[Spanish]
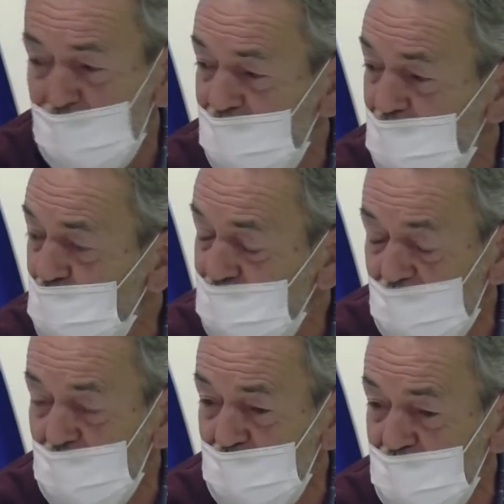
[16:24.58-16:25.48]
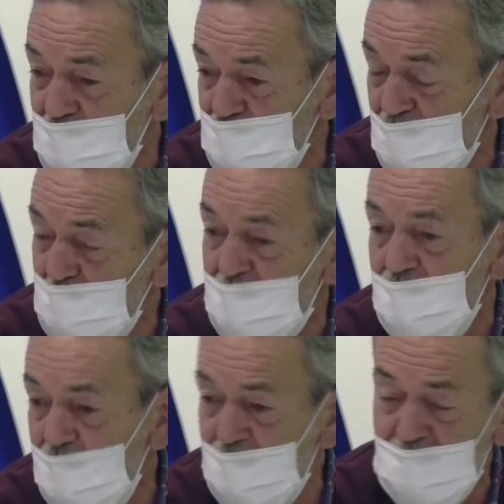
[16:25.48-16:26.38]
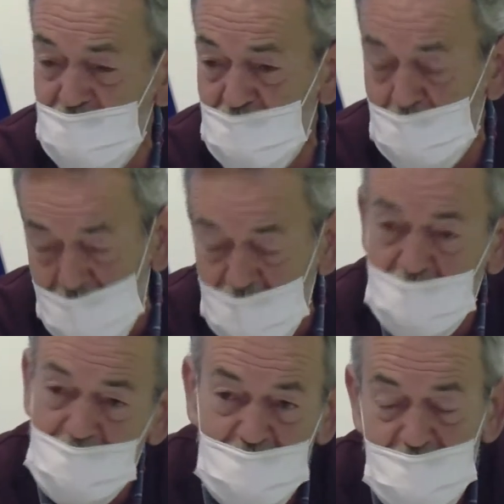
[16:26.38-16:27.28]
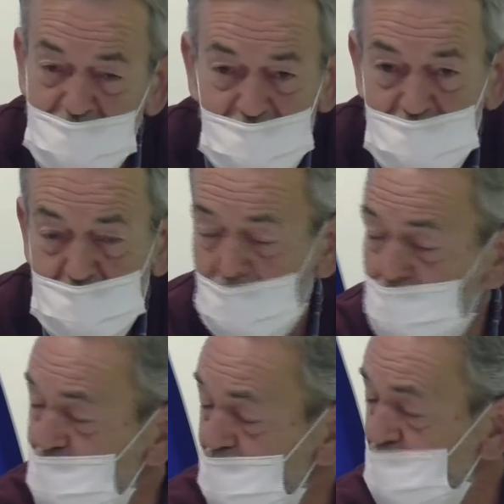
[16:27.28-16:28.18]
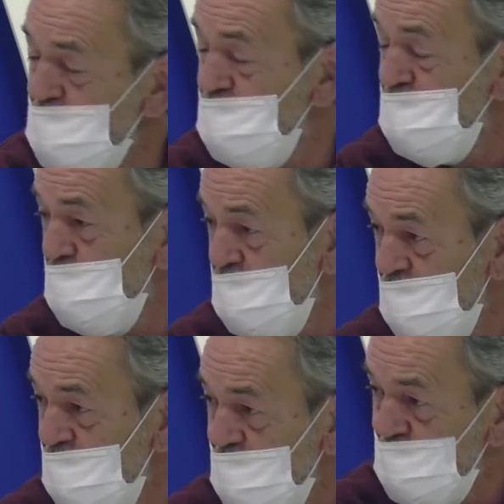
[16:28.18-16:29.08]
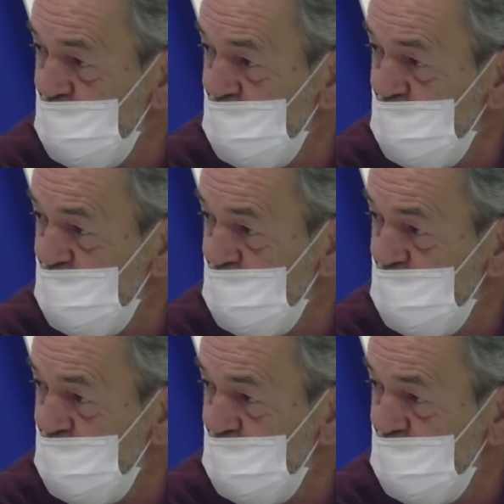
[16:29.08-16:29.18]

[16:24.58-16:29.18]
en que la Junta, nos ha dicho que para abril, para la primavera, pues esté abierta ya.